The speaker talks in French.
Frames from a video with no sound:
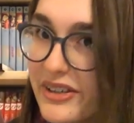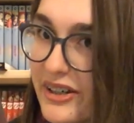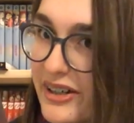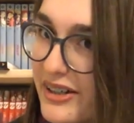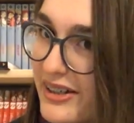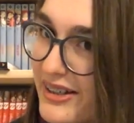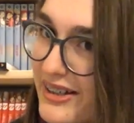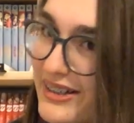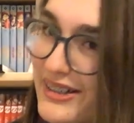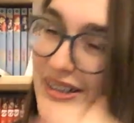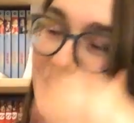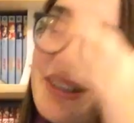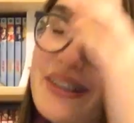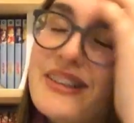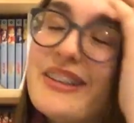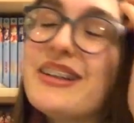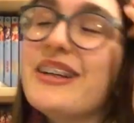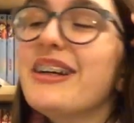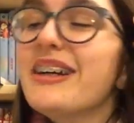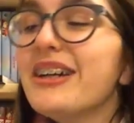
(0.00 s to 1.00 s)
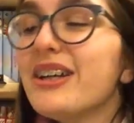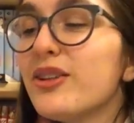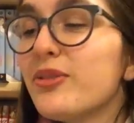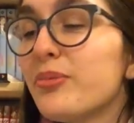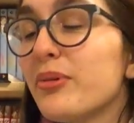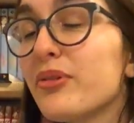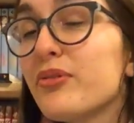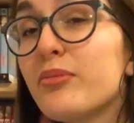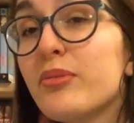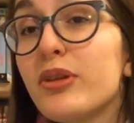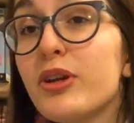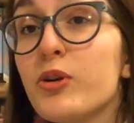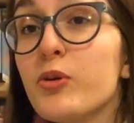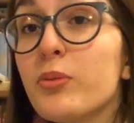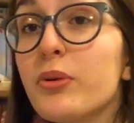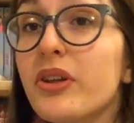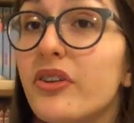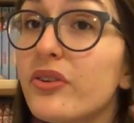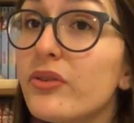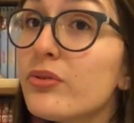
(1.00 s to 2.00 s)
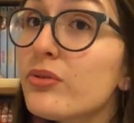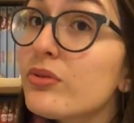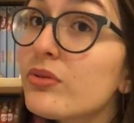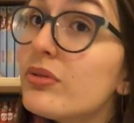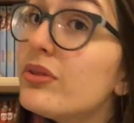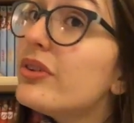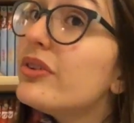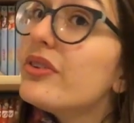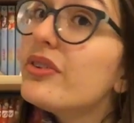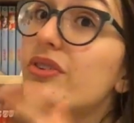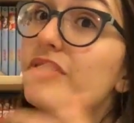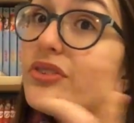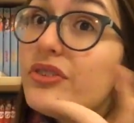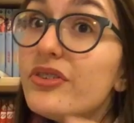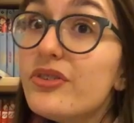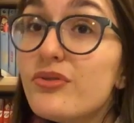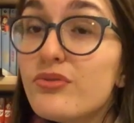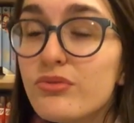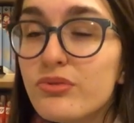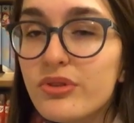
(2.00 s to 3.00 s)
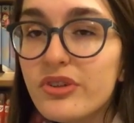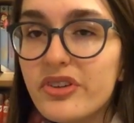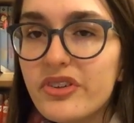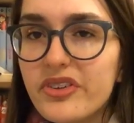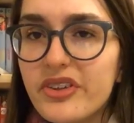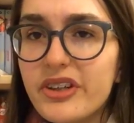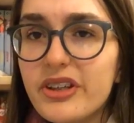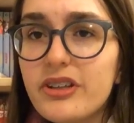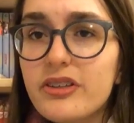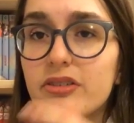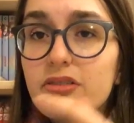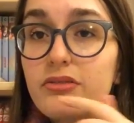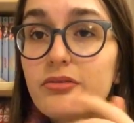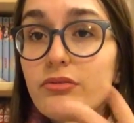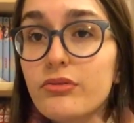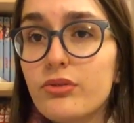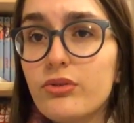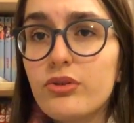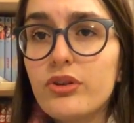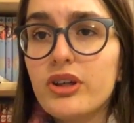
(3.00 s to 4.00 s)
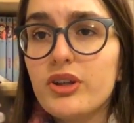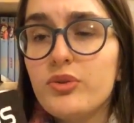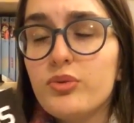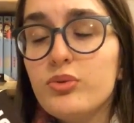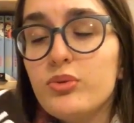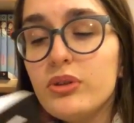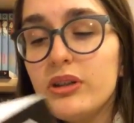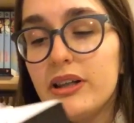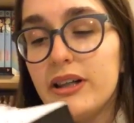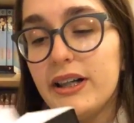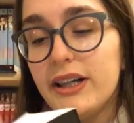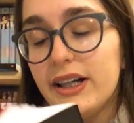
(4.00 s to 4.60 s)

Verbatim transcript: J'espère que vous m'avez compris, sinon si je vous disais, vous saurez tout.